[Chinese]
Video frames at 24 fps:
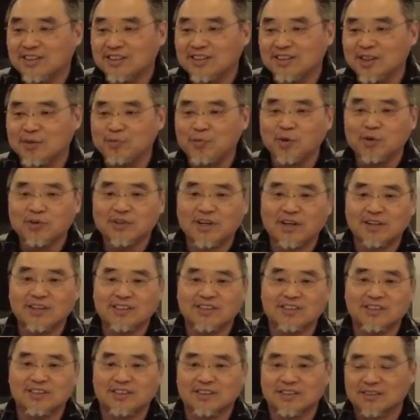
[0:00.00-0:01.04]
你碰到一
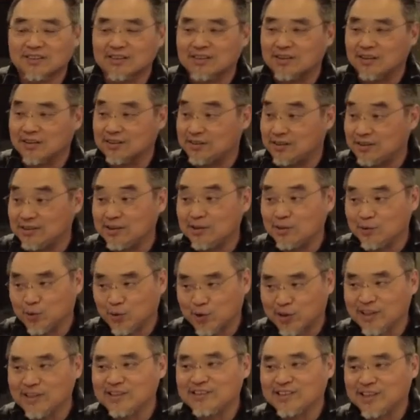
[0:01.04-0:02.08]
个啊，其实
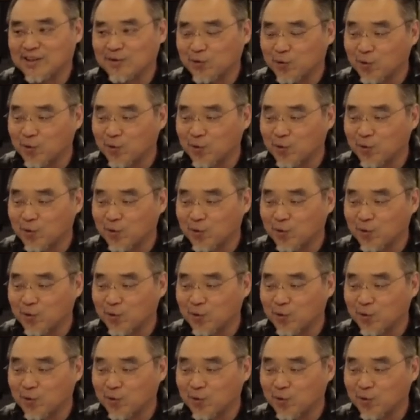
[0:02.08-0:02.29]
我跟你讲，